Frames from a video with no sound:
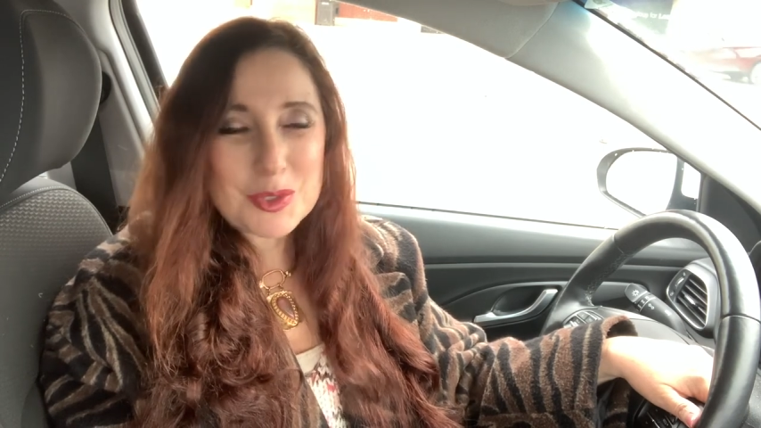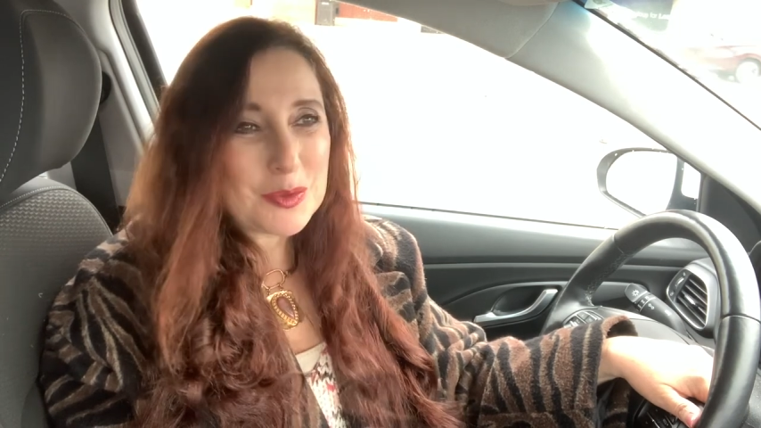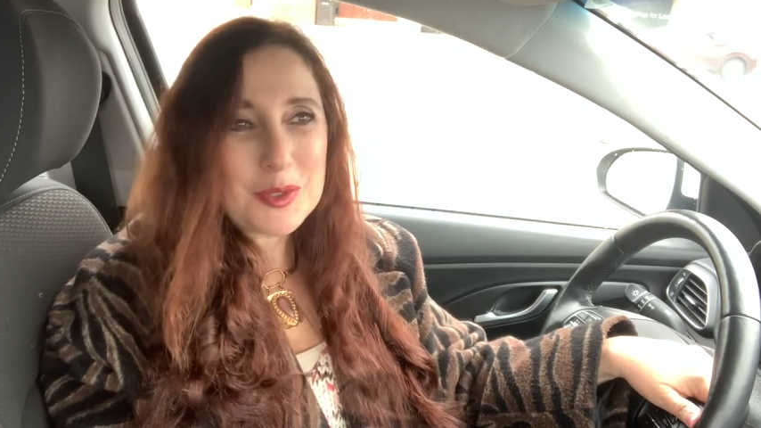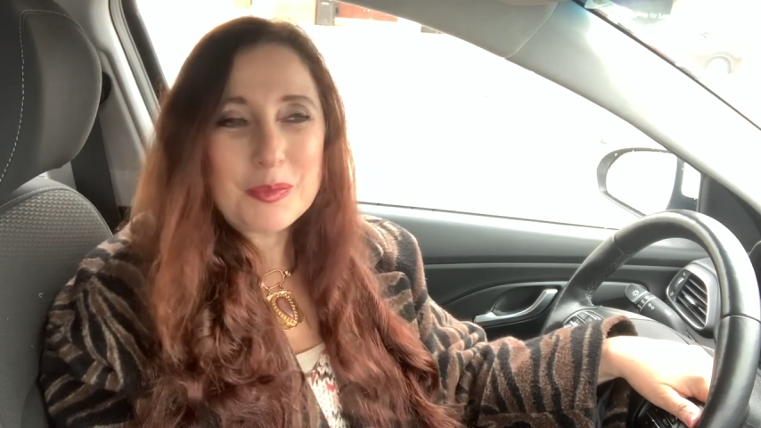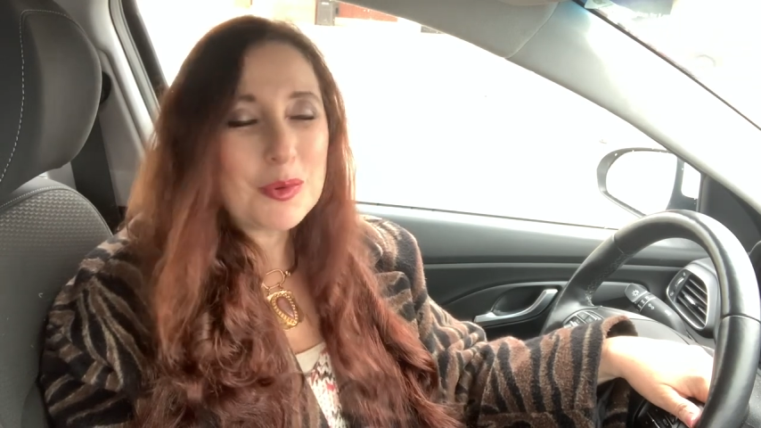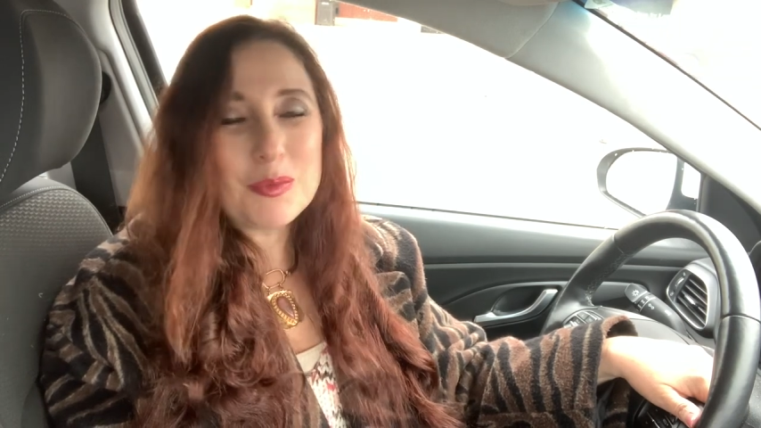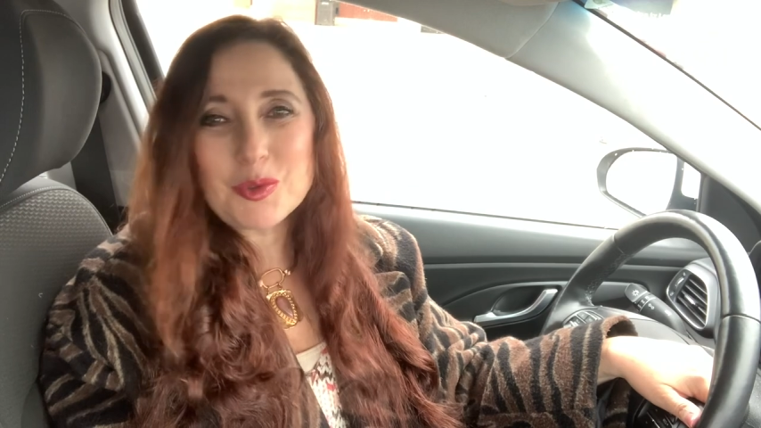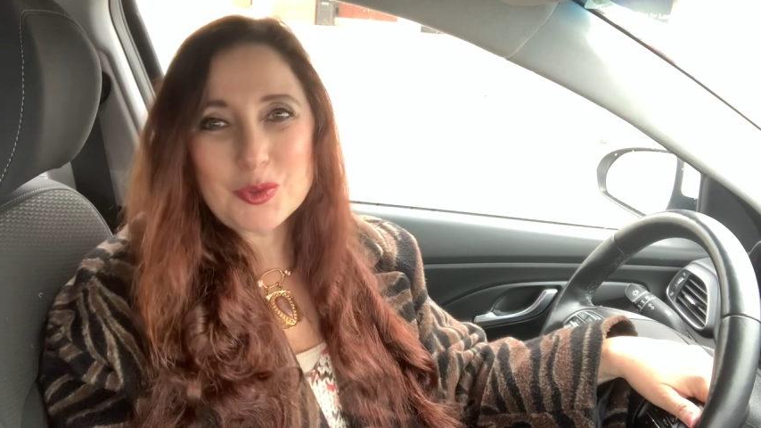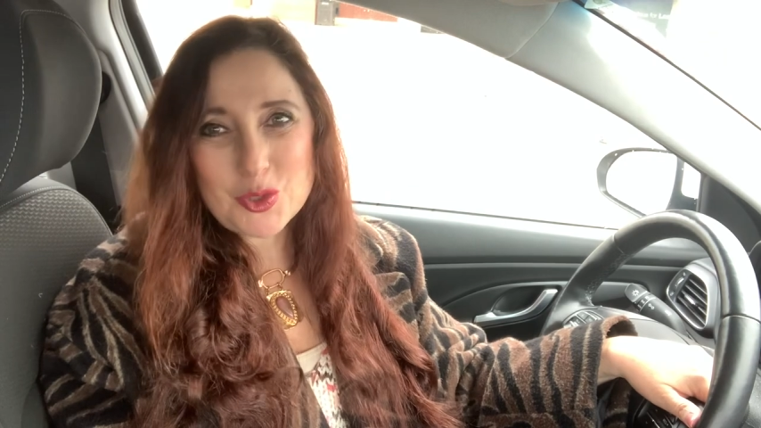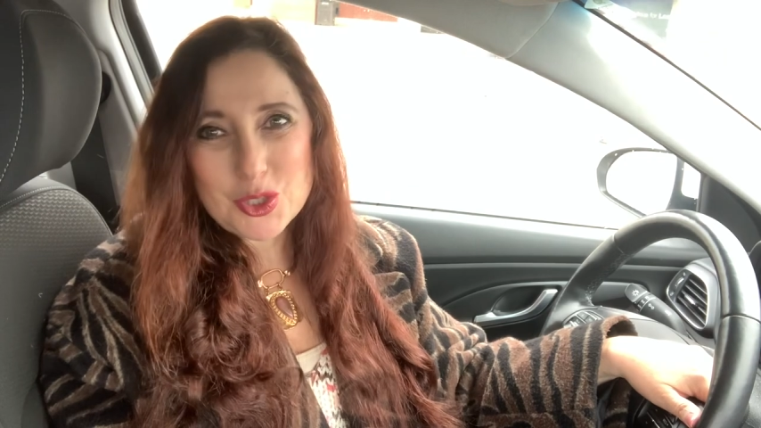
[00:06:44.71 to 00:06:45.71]
может, не
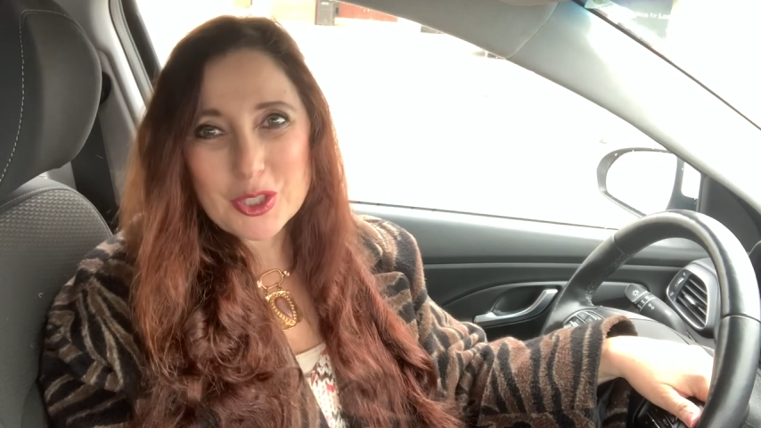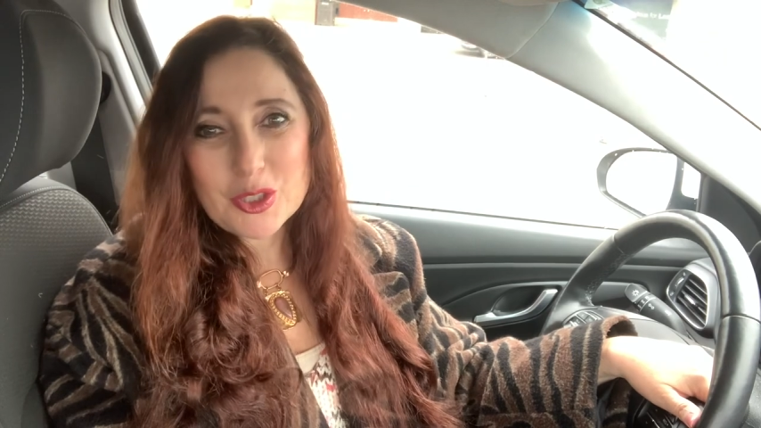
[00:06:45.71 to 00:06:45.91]
помню точно.